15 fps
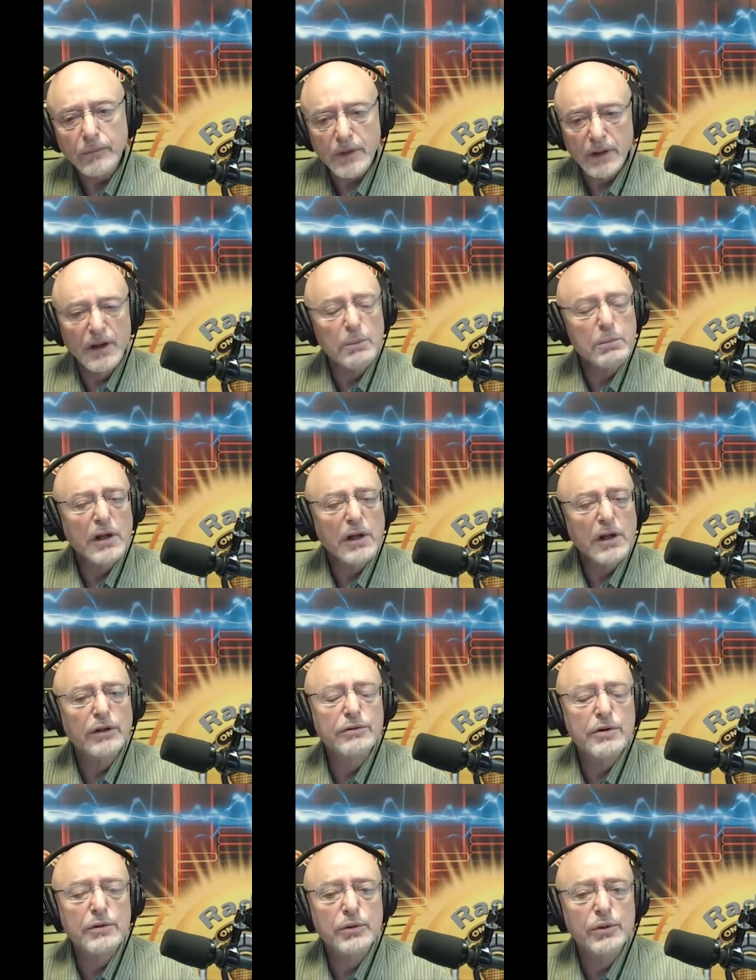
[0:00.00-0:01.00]
я брал
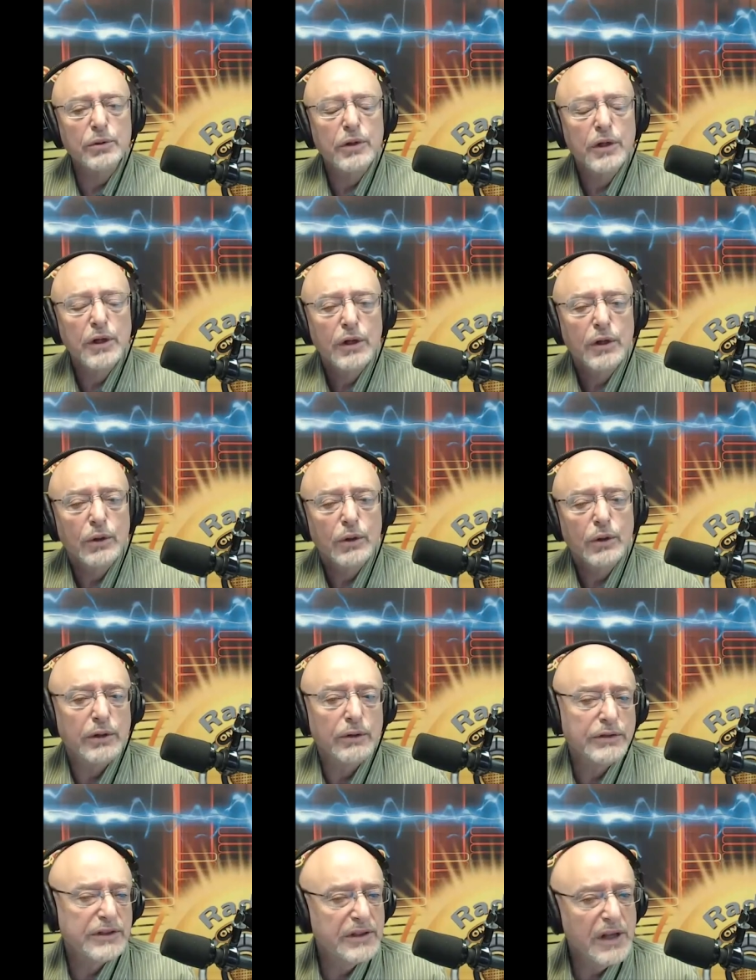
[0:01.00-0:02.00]
интервью у
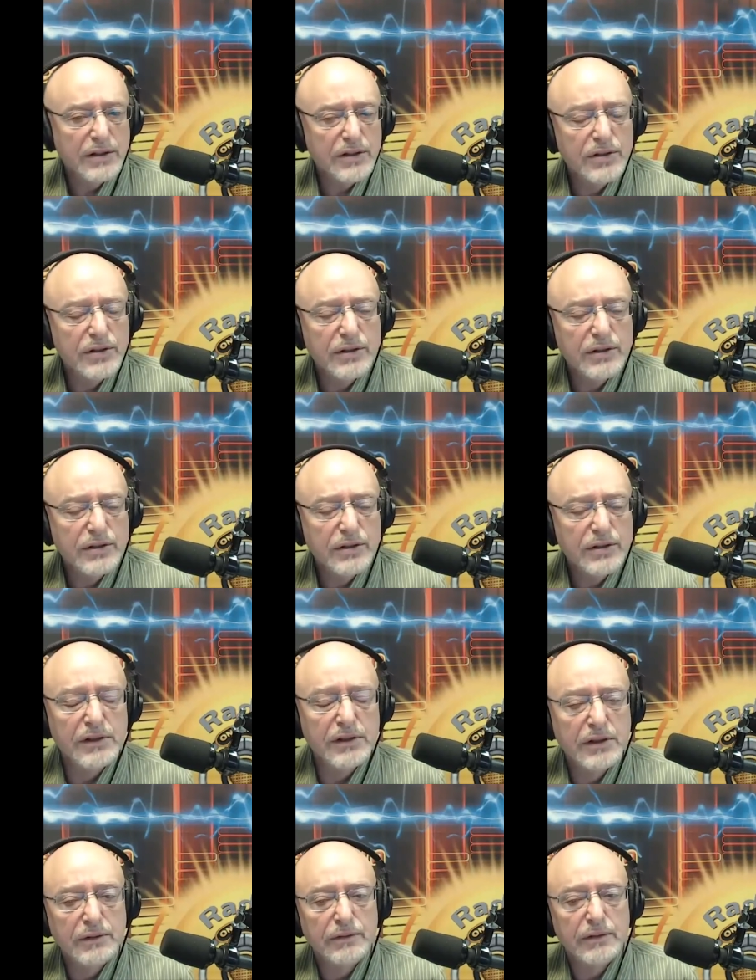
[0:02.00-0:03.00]
достаточно
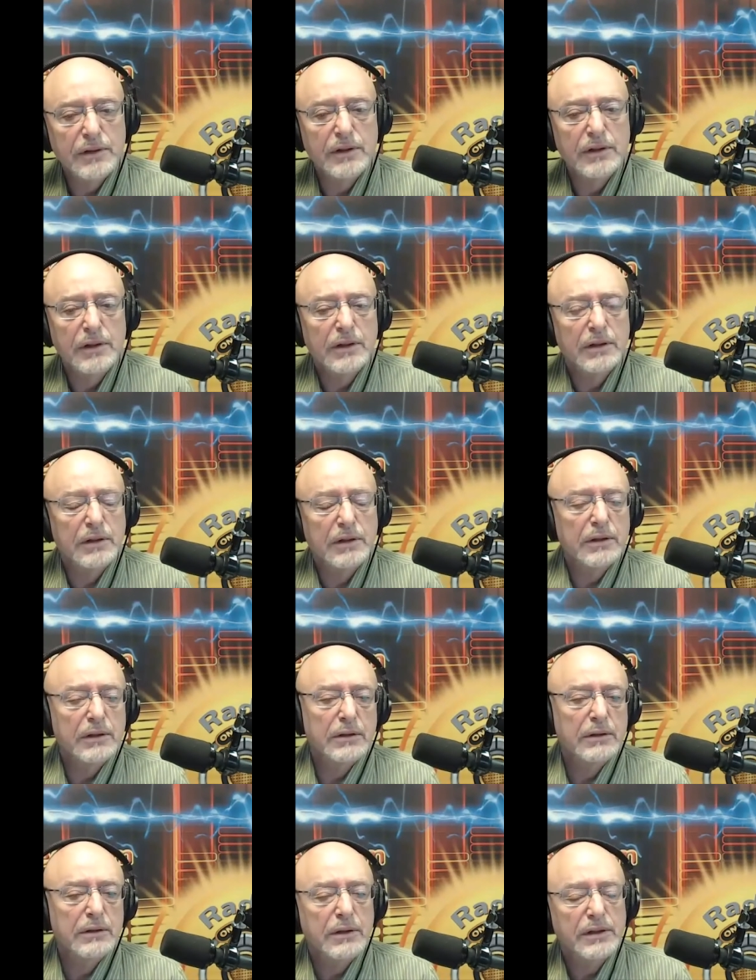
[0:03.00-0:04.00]
известного
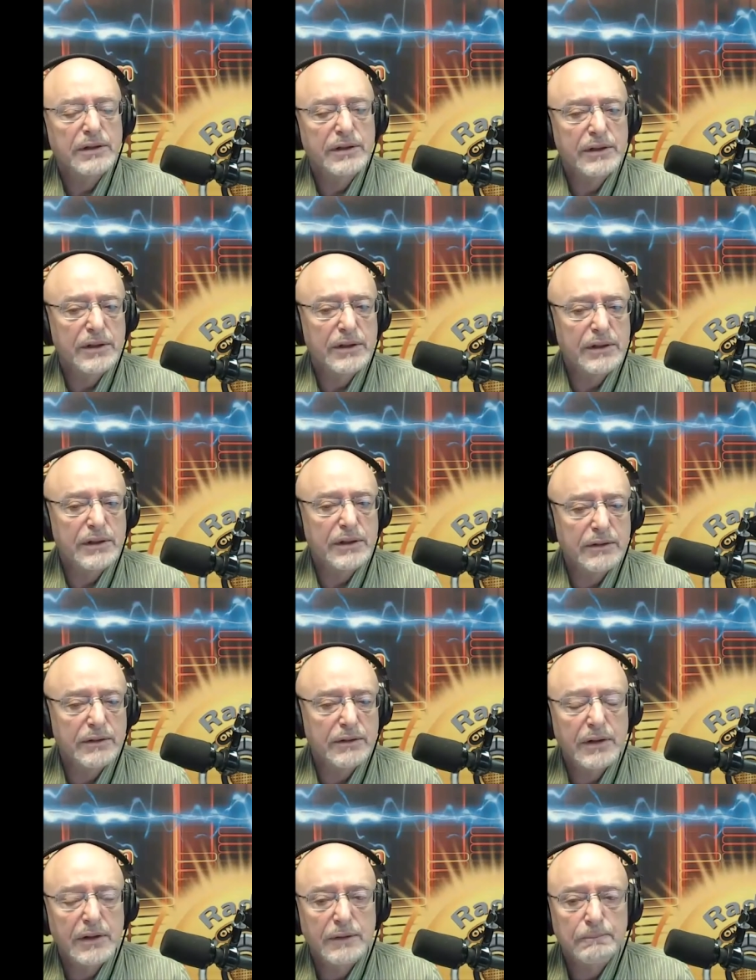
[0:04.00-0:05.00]
э,
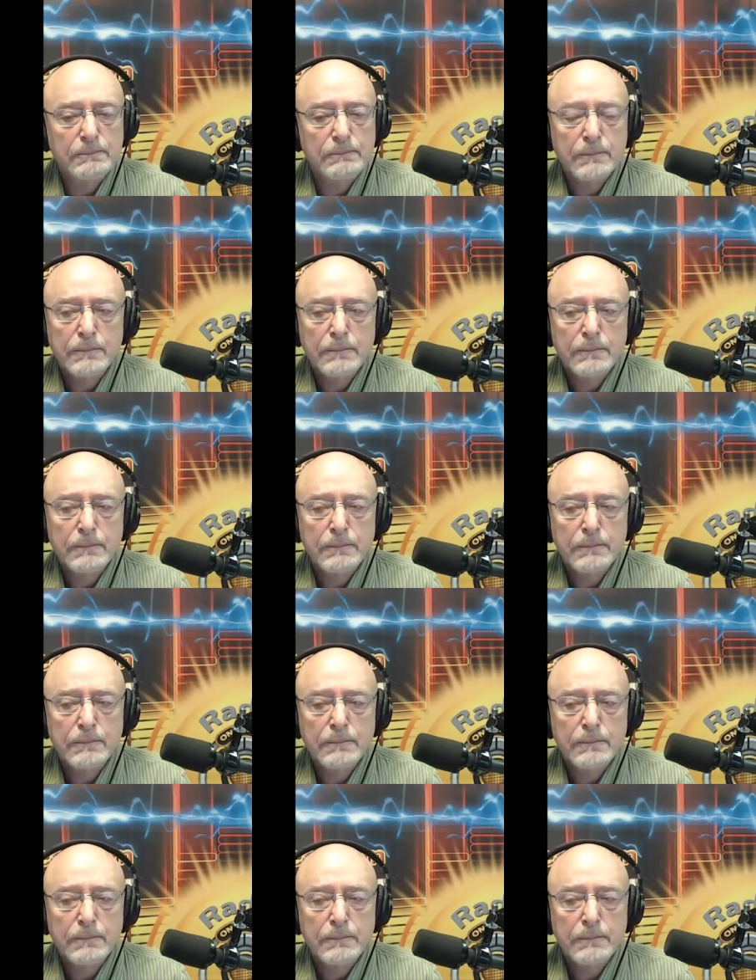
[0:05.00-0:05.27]
российского